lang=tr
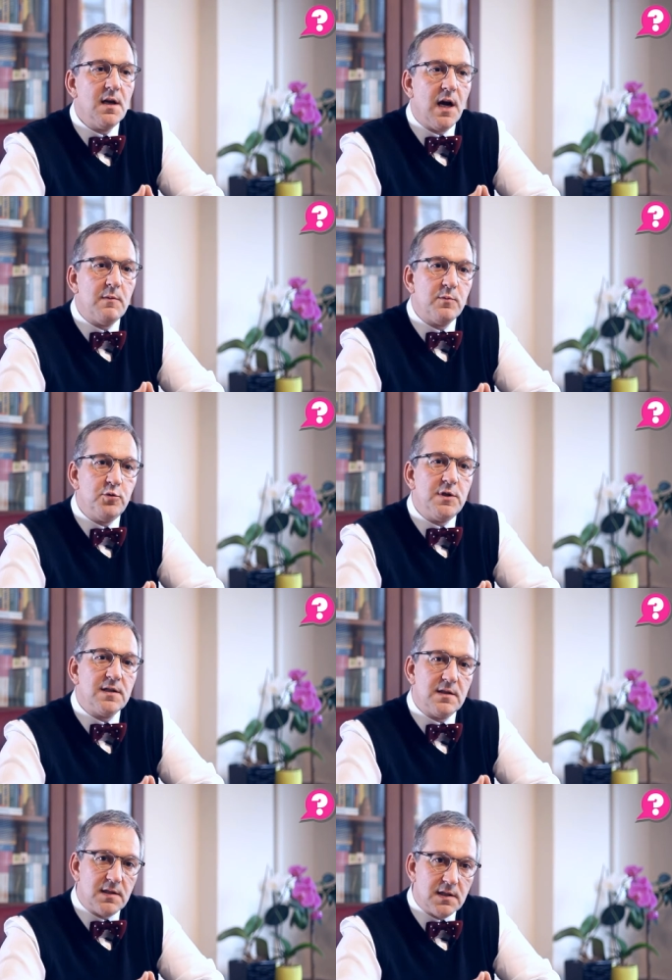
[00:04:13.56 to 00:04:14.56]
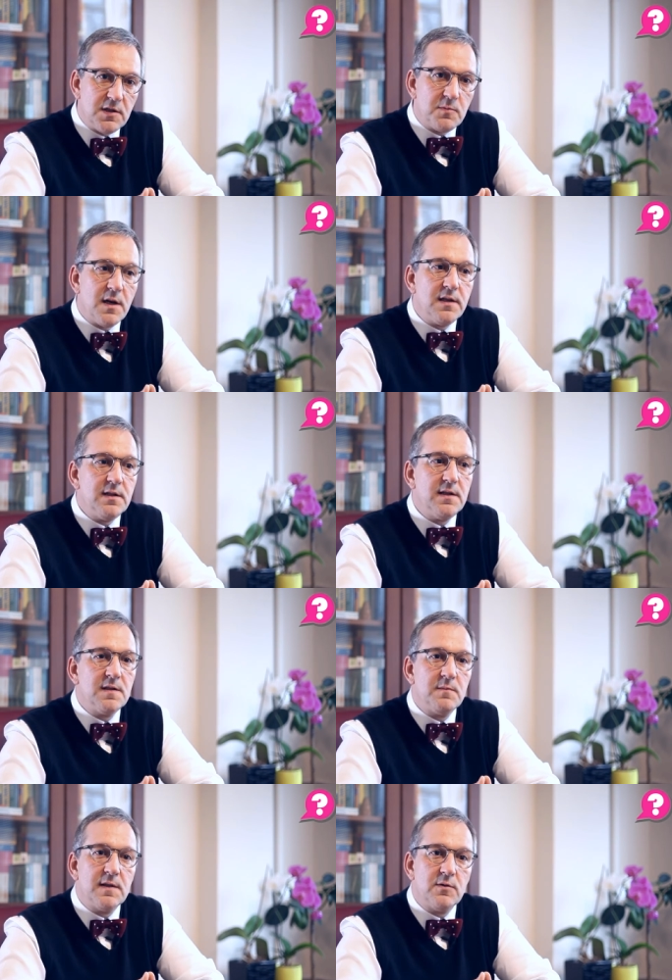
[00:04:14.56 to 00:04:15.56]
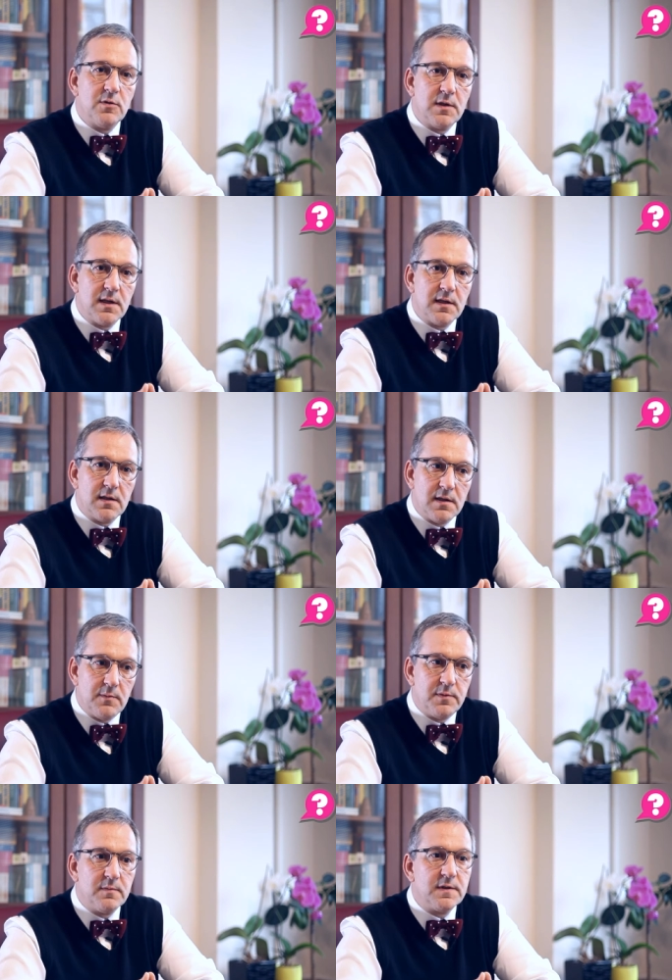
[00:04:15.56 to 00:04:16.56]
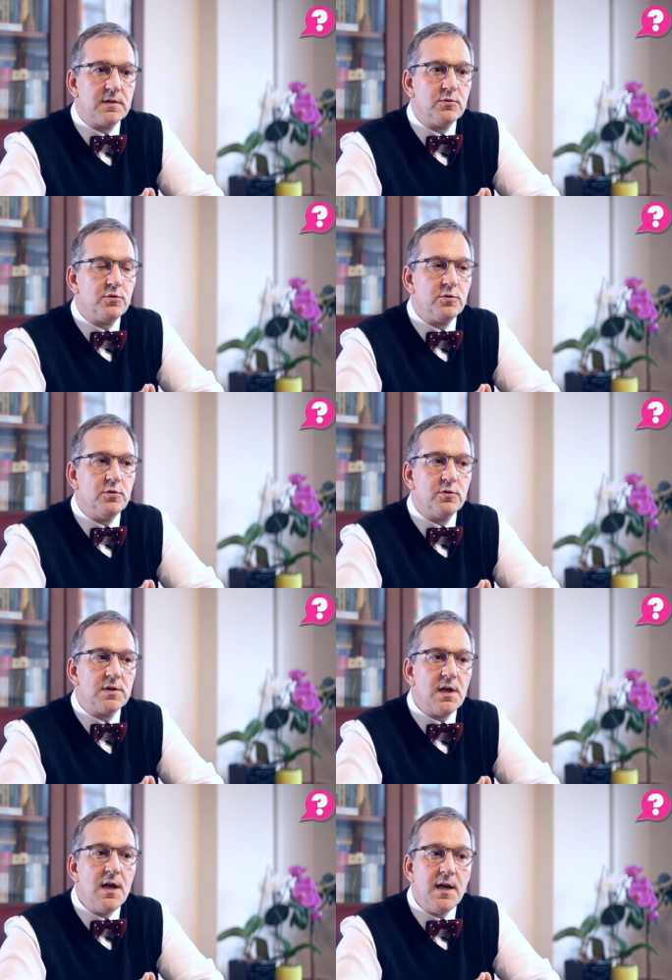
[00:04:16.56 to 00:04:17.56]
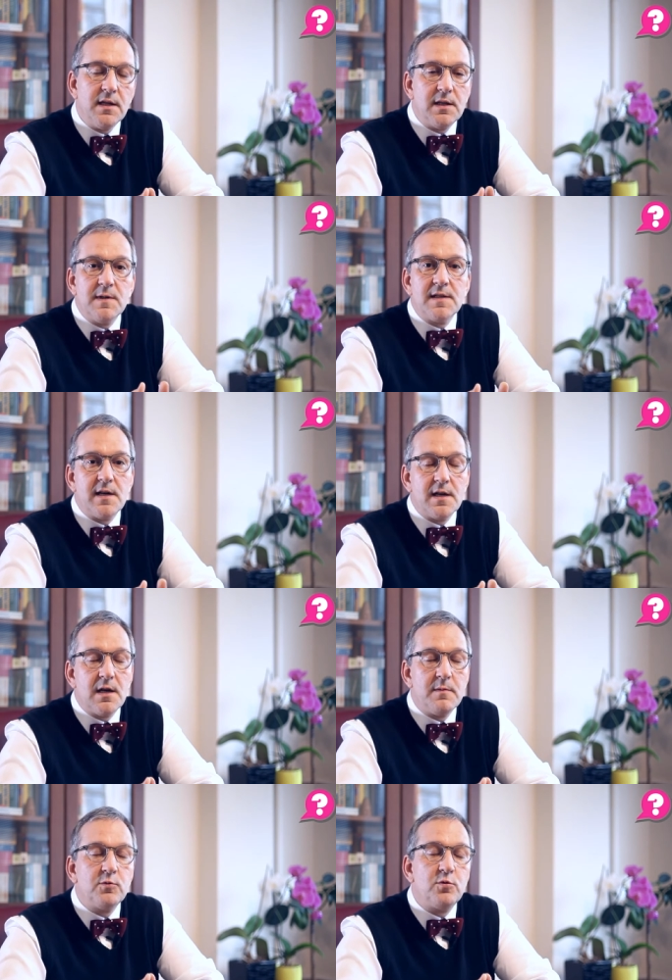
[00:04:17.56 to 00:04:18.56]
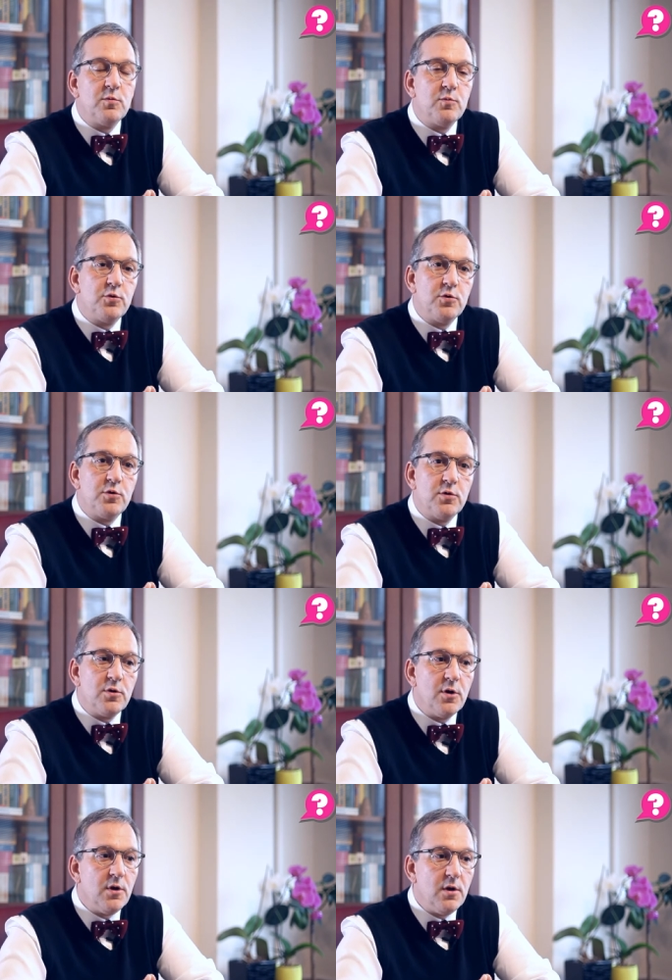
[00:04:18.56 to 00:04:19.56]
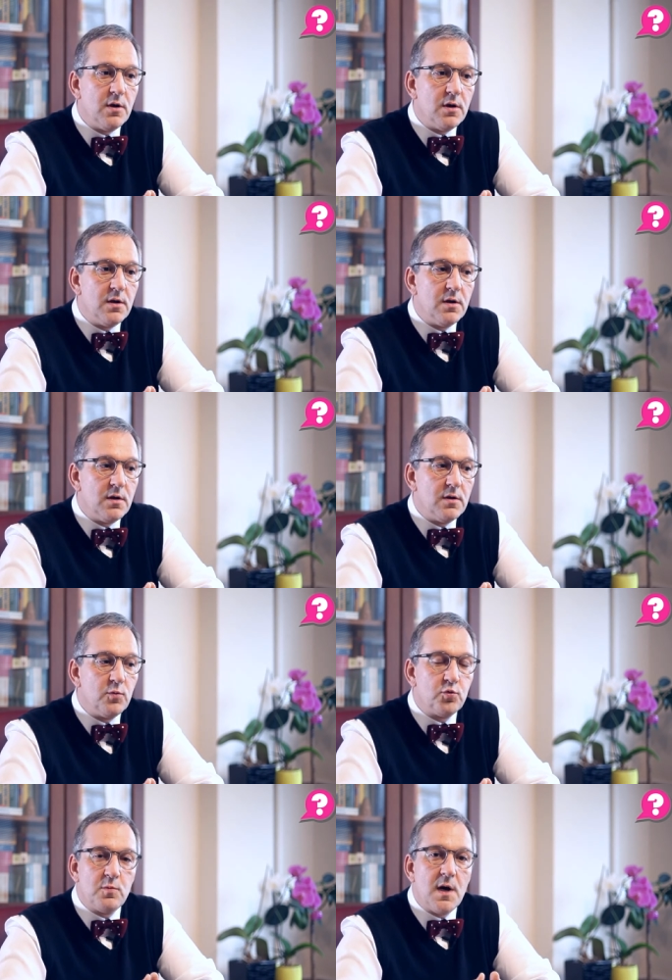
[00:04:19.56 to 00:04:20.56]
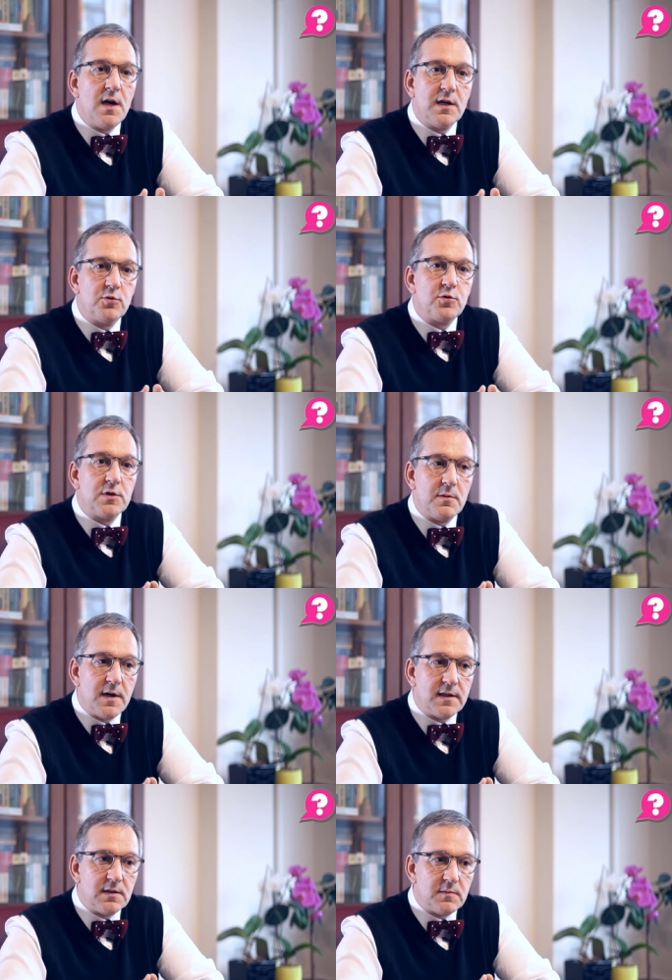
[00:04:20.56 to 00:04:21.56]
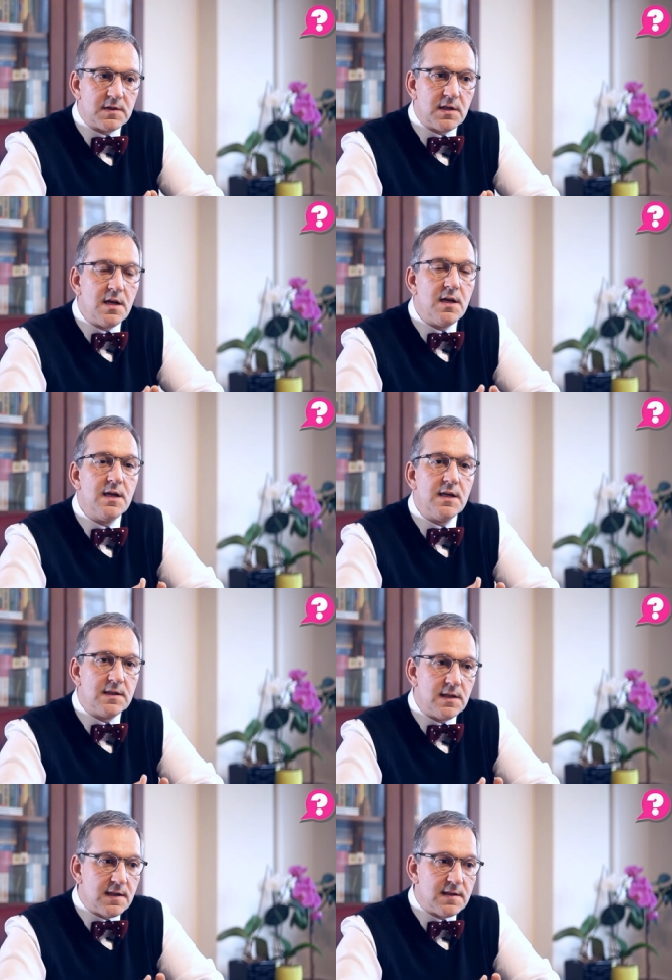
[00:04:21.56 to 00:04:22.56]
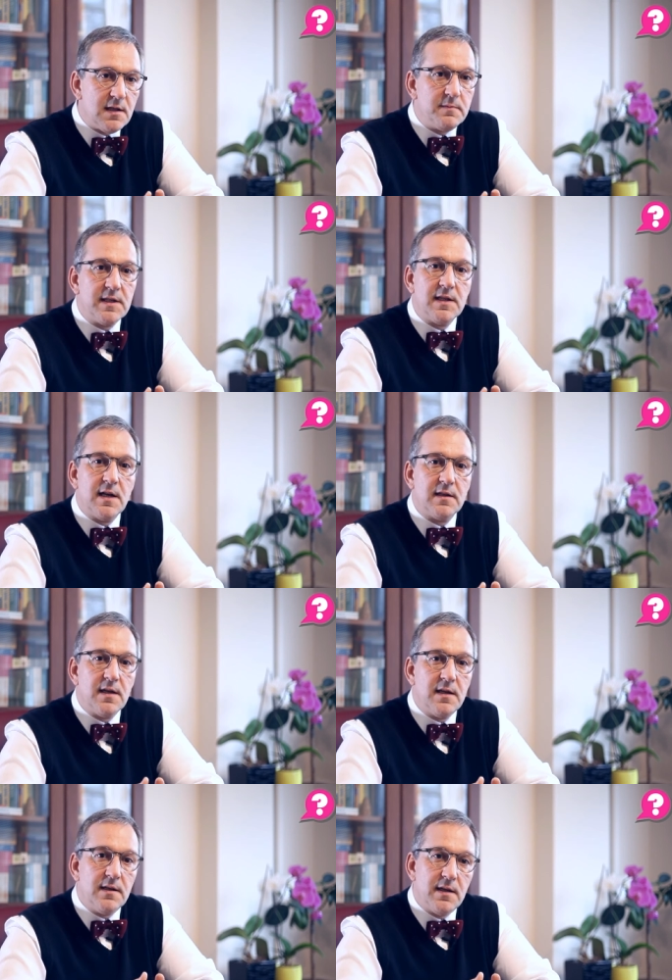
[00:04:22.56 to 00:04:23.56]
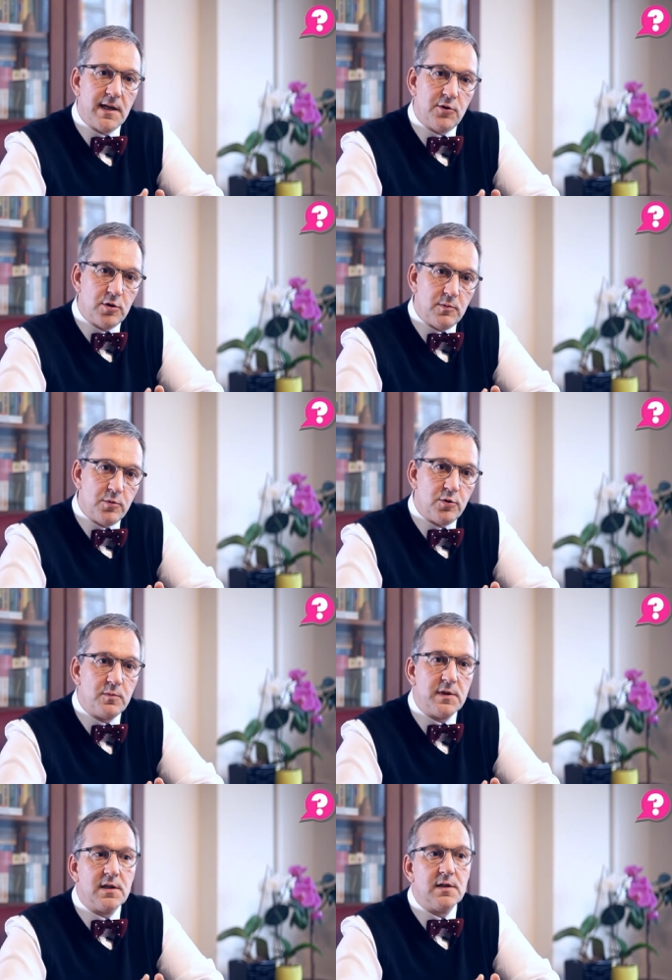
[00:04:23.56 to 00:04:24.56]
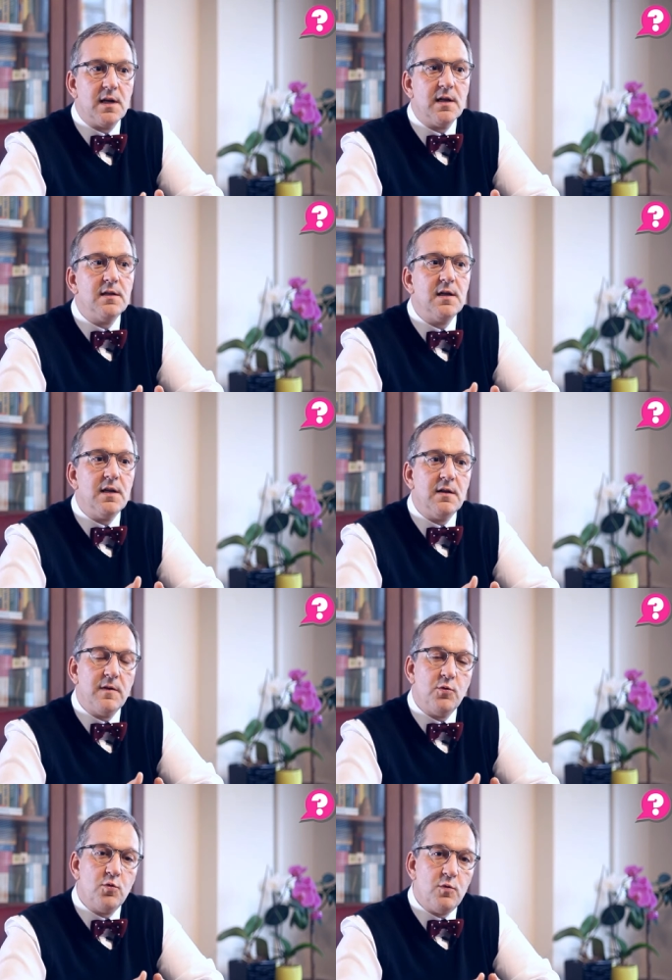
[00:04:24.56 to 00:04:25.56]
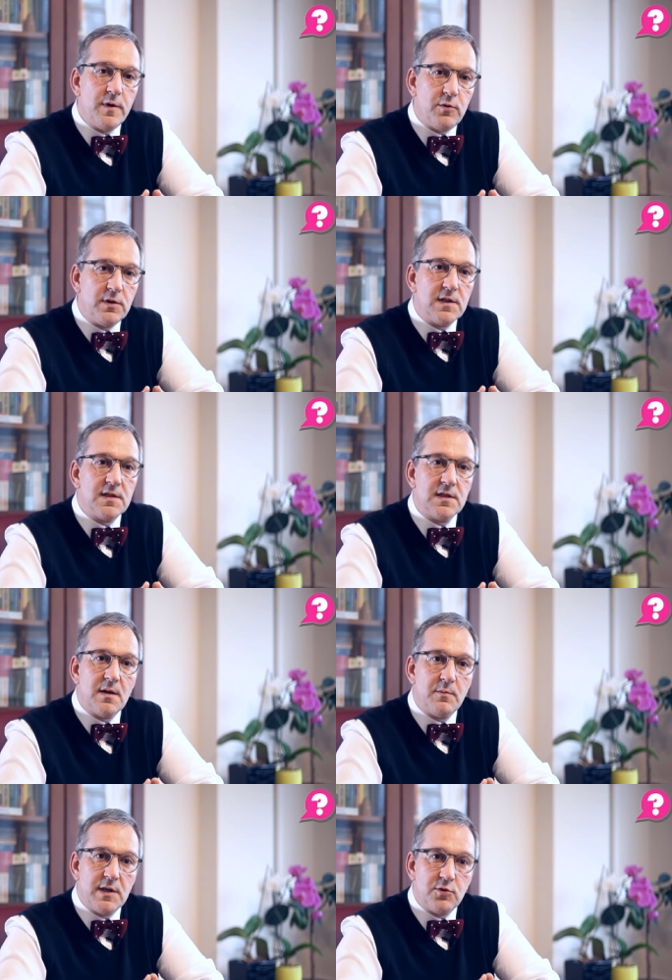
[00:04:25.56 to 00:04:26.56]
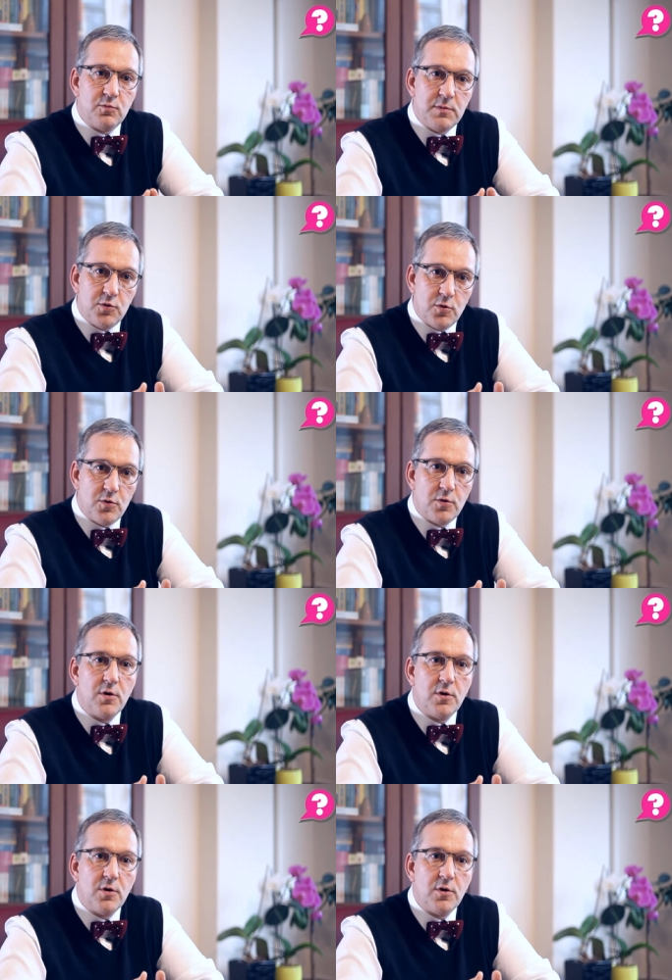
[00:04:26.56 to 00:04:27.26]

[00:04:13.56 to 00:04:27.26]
Ama bunun yanında danışmanlık hizmeti olarak yapılması düşünülüyorsa ki mesela rekabet kurumunun bugünkü e, uzman kadrosuna baktığımızda siyasal bilgilerden, ekonomi bölümlerinden, ve hukuk fakültesinden mezun birçok